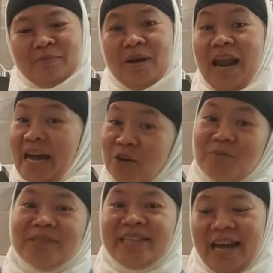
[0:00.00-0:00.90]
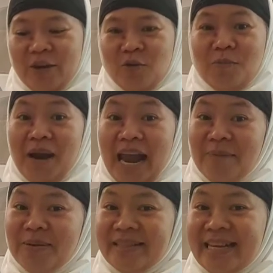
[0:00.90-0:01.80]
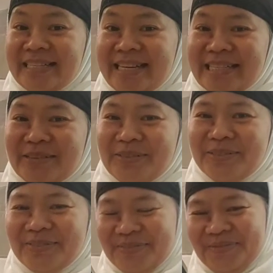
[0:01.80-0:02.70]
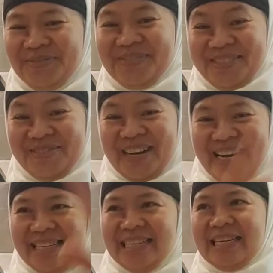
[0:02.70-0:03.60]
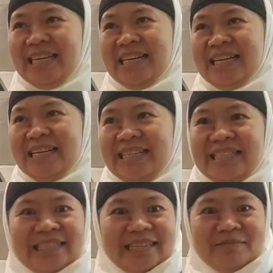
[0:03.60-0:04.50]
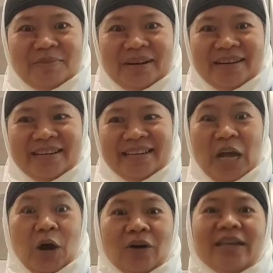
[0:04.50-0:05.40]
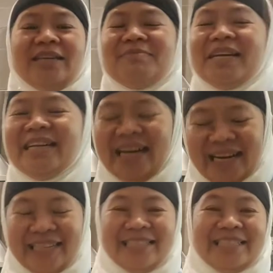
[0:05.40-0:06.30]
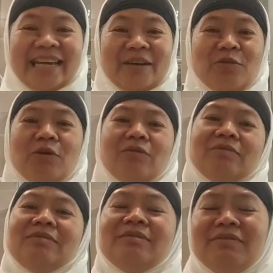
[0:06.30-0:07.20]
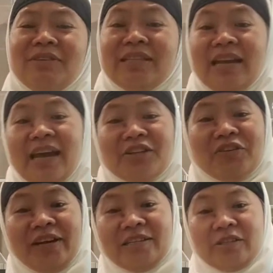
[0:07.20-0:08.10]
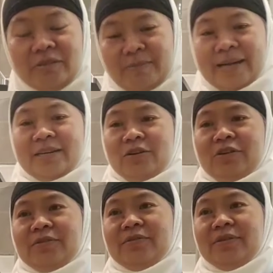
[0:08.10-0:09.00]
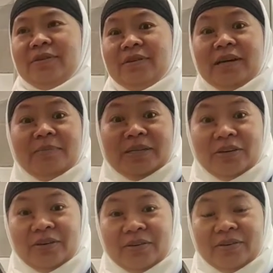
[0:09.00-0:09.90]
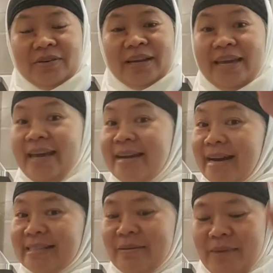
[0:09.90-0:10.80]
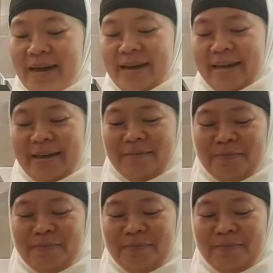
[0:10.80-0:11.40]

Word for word: Malayo man tayo, malapit din dito. Di ba? Sino pa? Uy, my God! Si ano? Ventilator exhaust fan ko. Gabidor, ingat sa biyahe.